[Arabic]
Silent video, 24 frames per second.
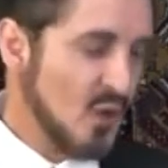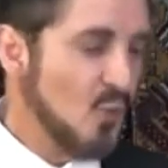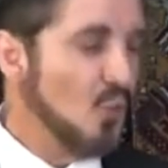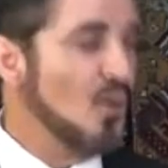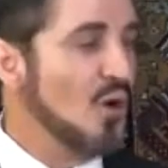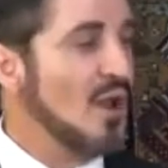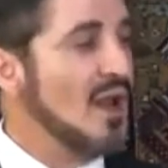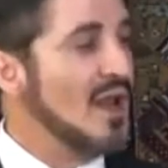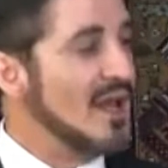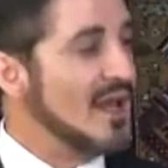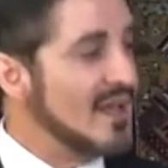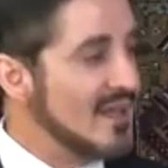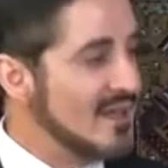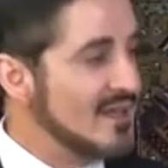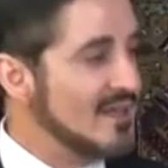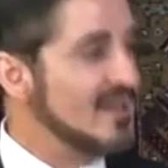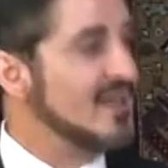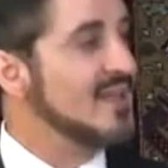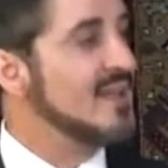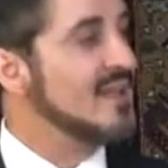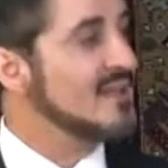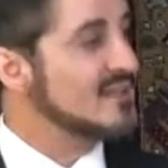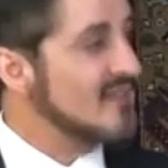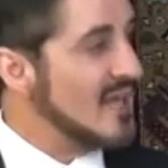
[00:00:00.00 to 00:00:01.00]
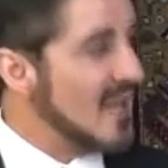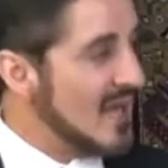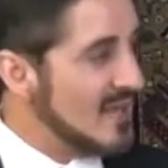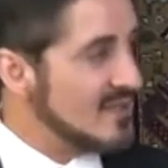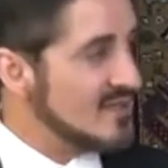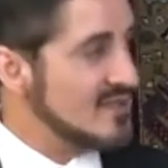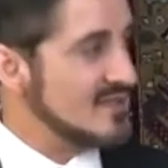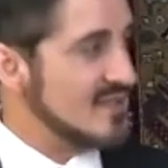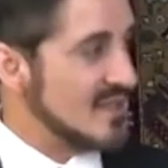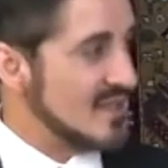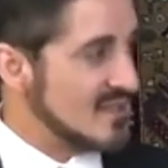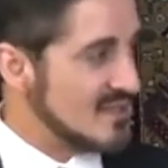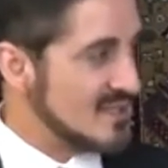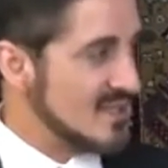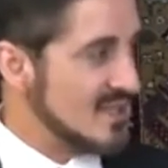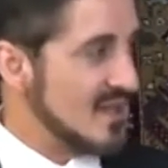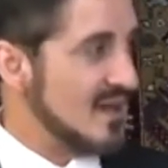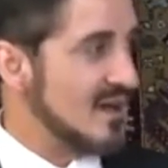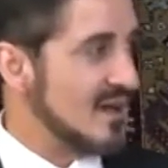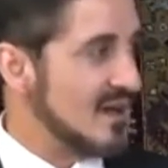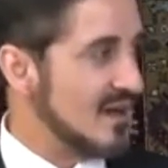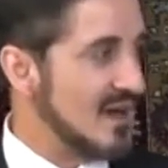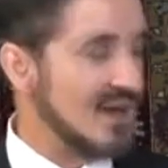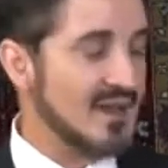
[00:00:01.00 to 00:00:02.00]
ولكن حين تعجز
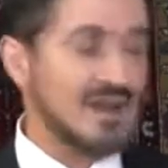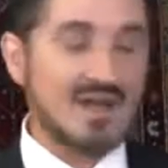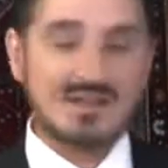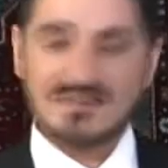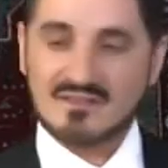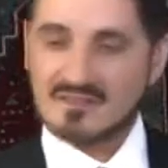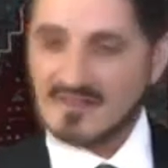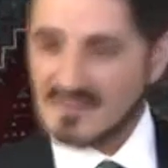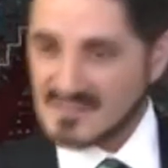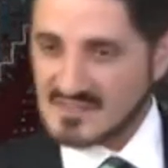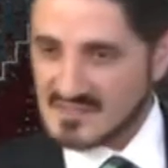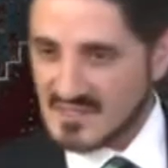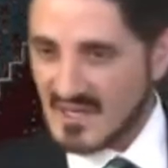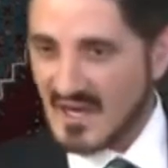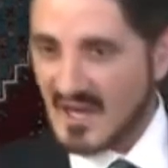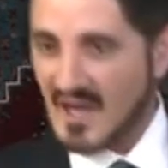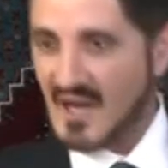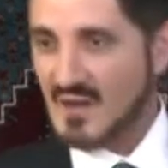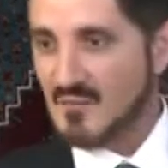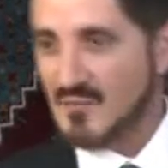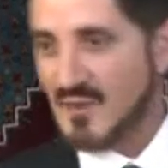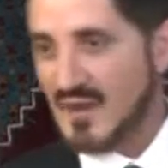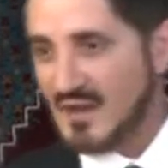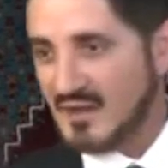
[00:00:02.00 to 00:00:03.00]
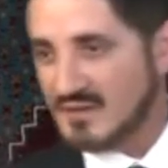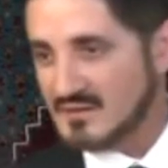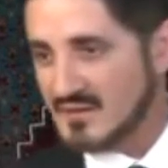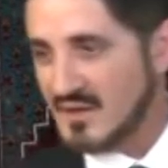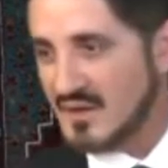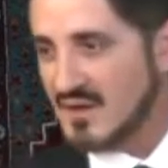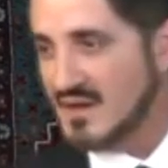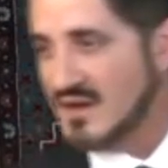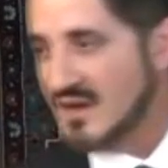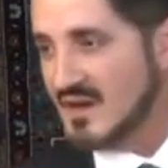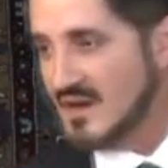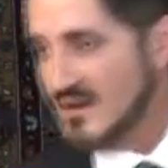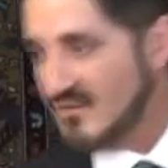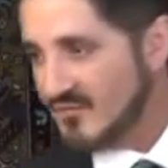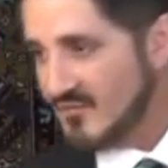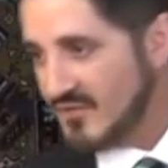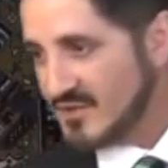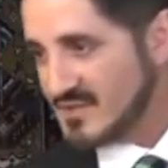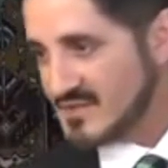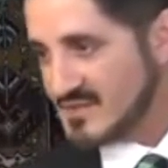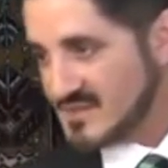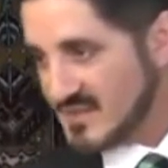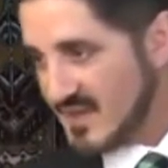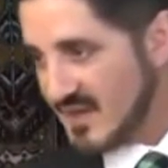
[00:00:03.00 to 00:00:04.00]
الصخرة عن أن تصدع البيضة
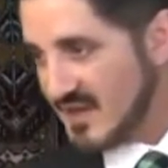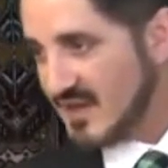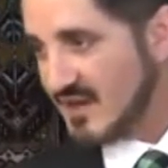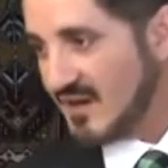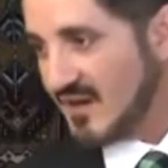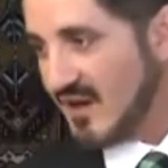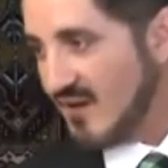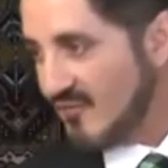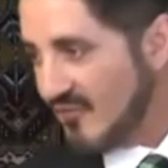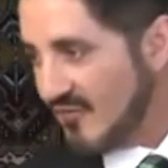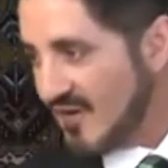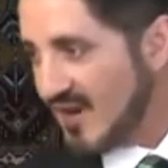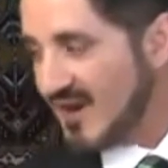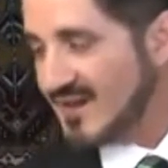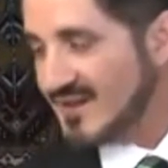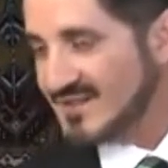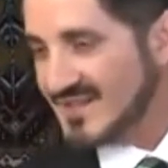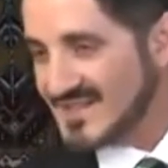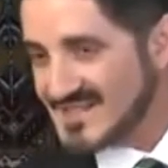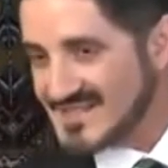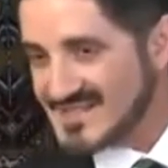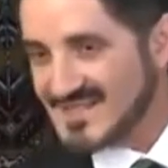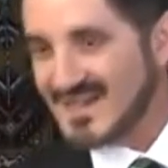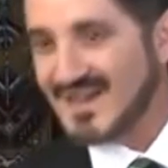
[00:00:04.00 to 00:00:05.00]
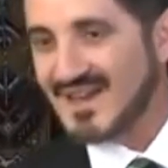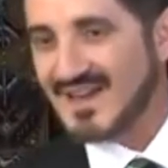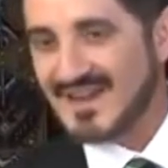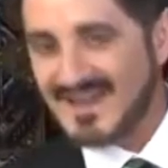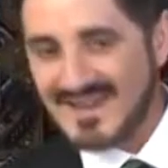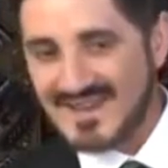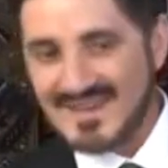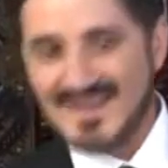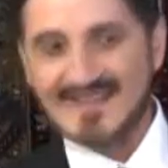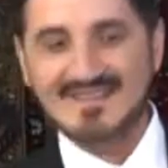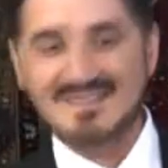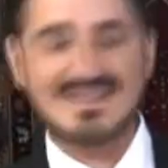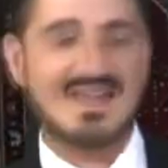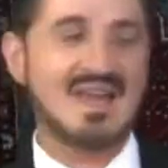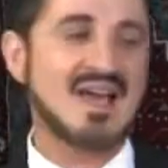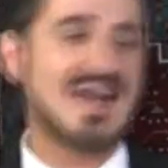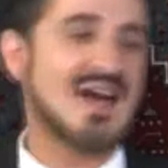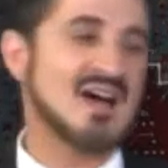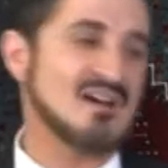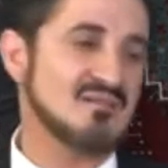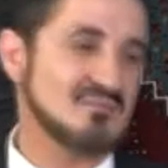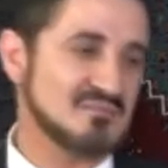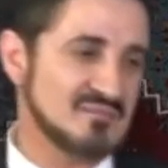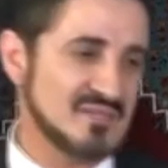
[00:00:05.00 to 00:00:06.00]
فالصخرة فقدت
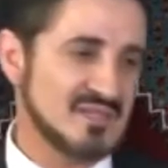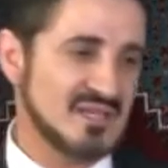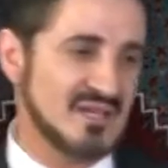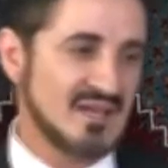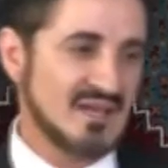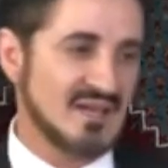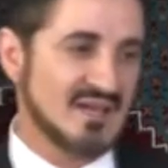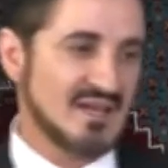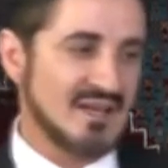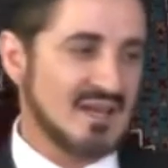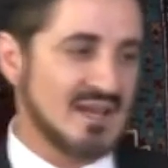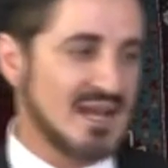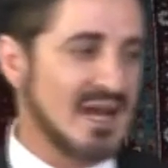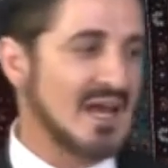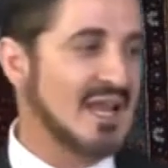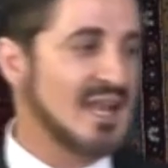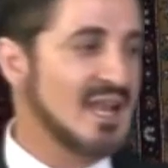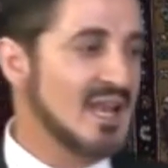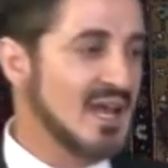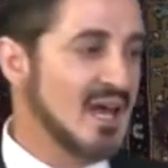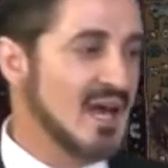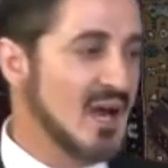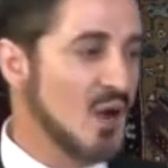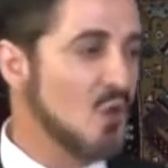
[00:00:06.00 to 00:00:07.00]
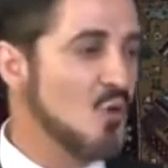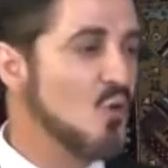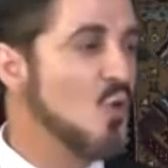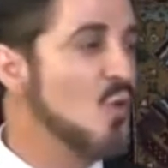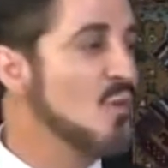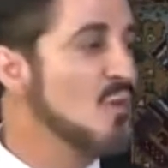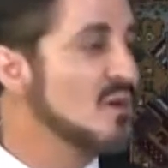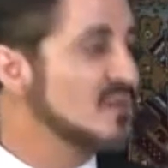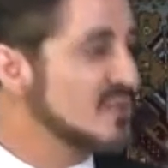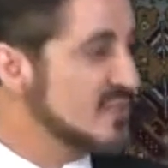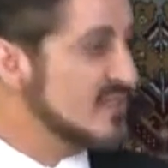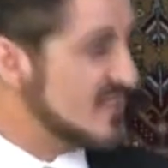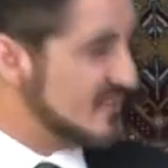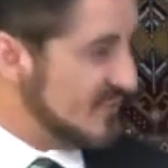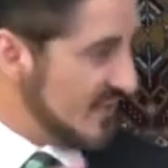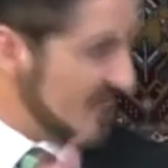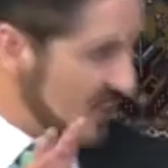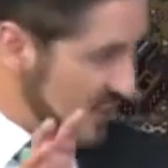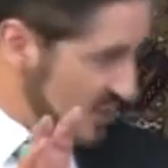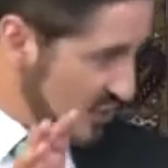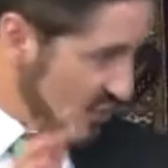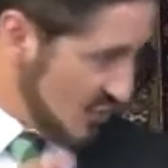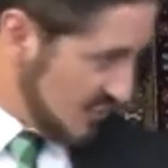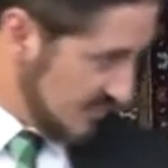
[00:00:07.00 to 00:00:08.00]
صخريتها لعلها كومة
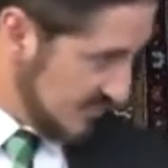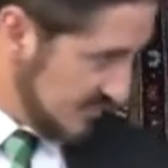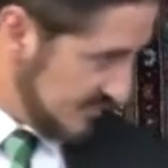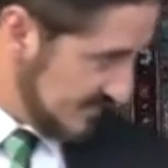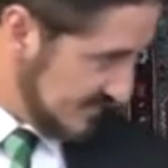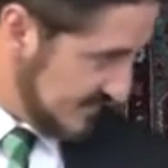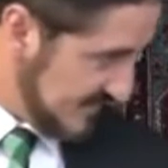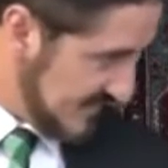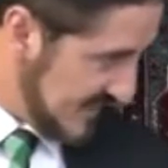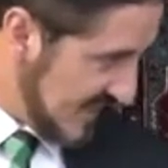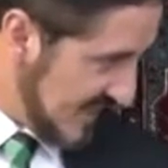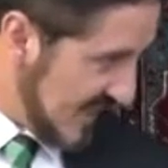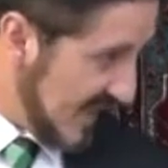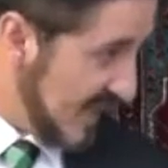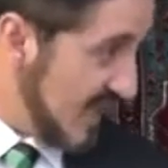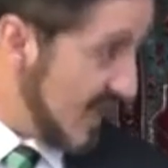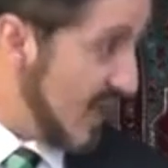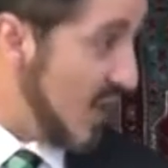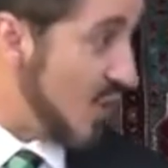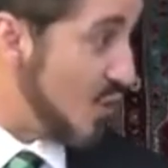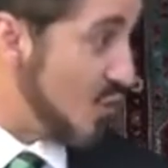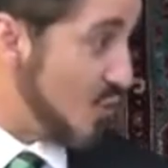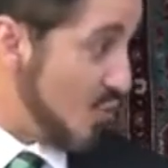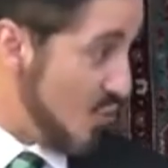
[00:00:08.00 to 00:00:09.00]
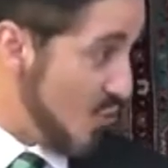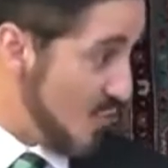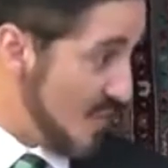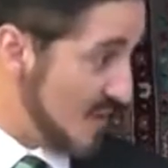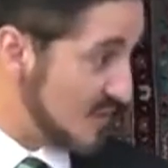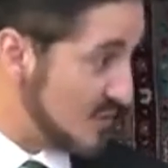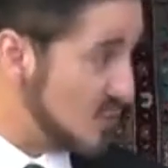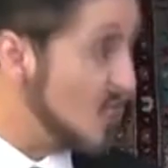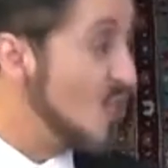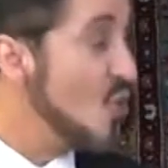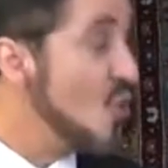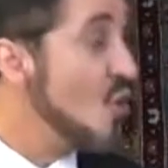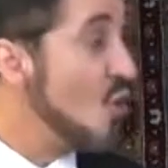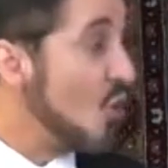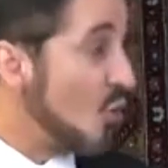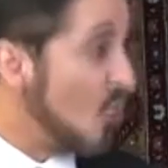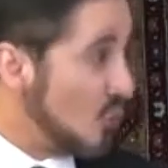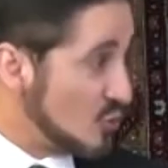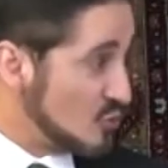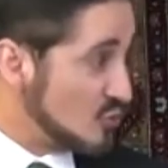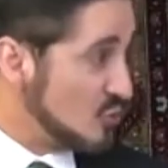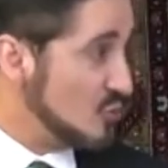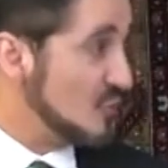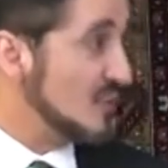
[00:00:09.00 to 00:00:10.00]
إسفنج لعلها كومة
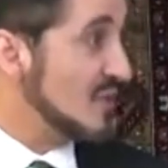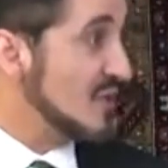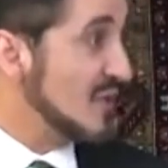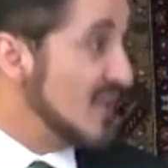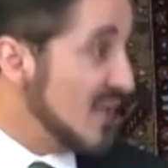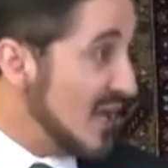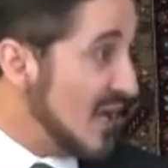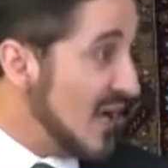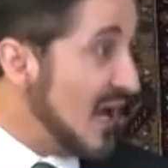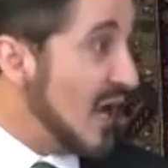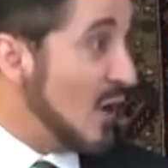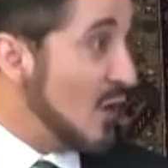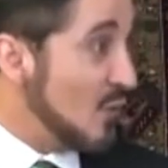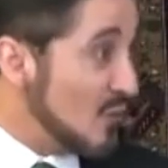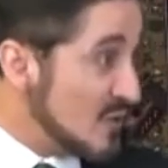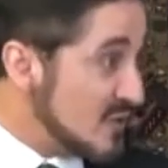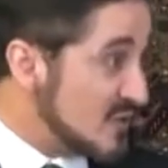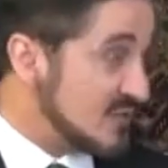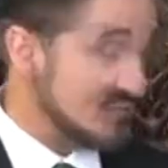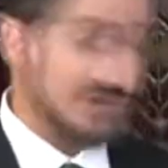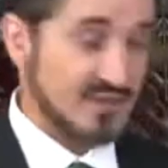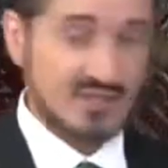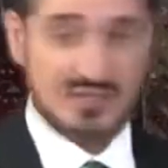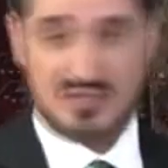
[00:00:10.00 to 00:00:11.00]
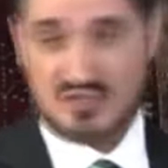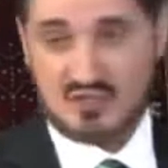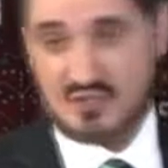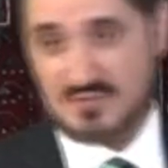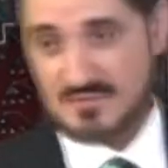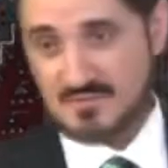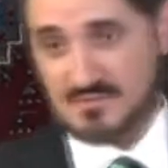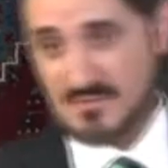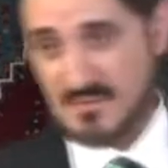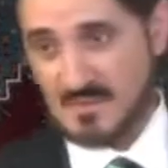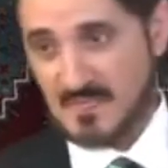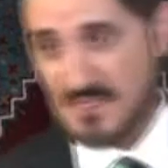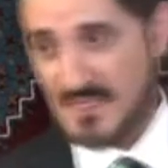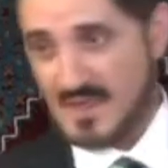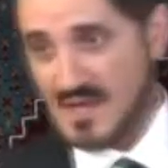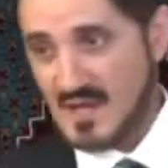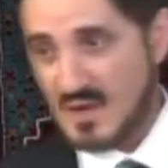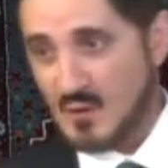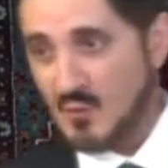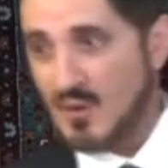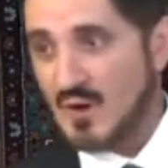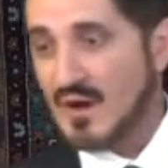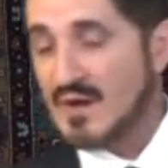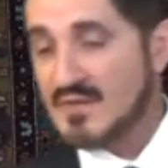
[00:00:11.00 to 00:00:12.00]
قطن أو إسفنج
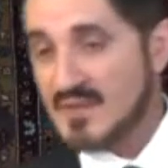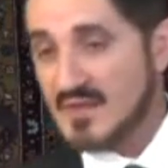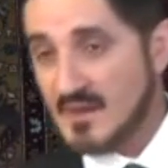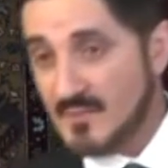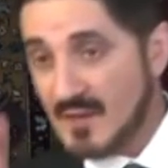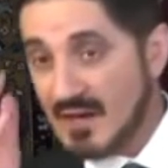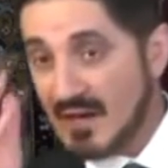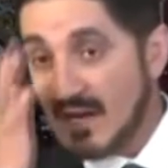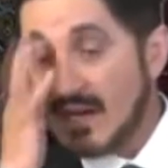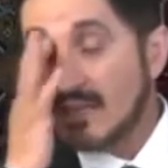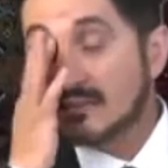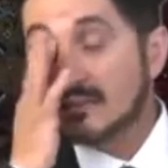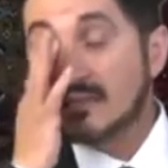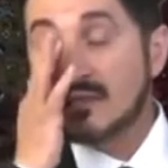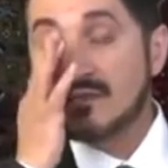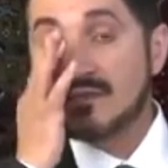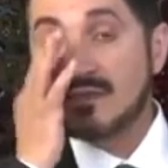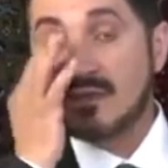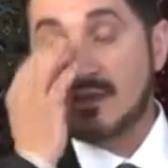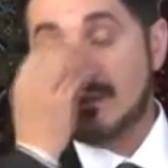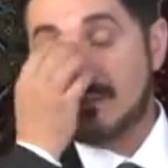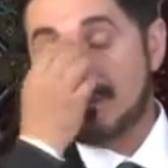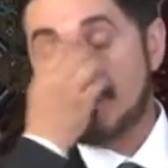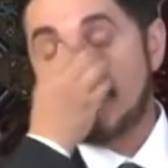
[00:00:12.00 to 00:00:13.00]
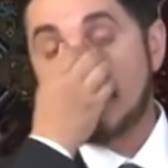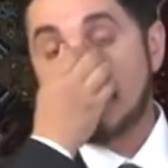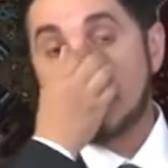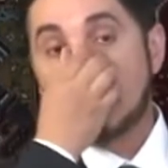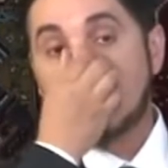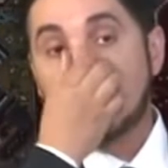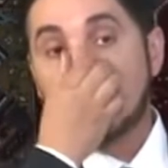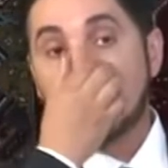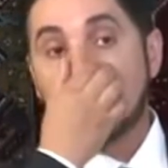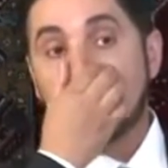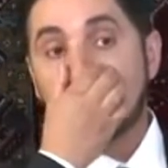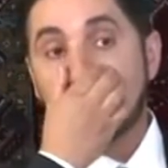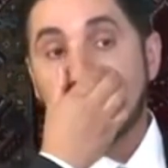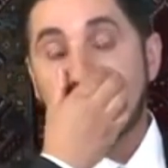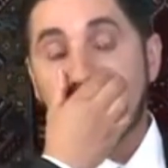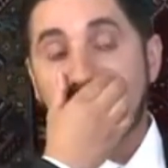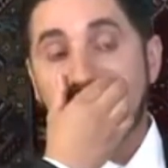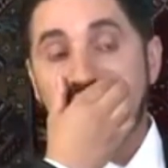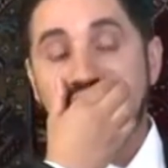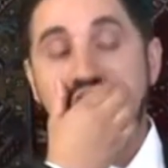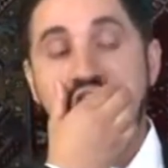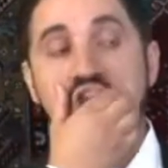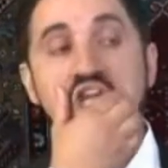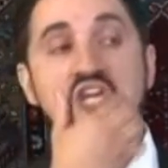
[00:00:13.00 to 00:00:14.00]
وهذا ما حدث
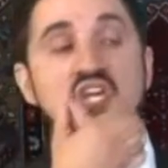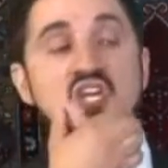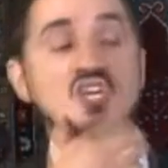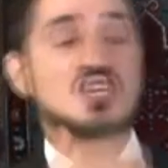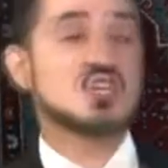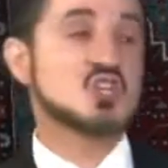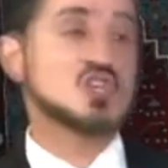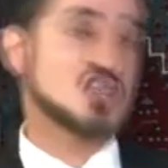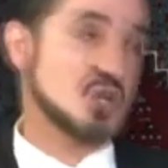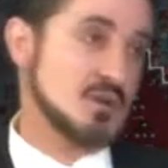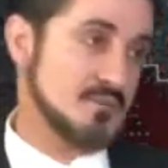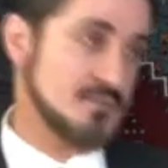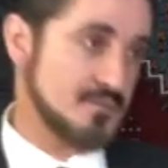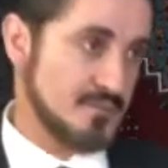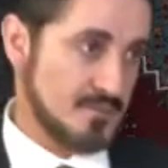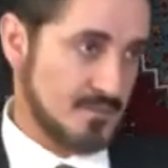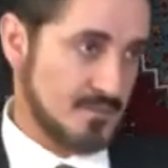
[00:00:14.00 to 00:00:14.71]
لجيش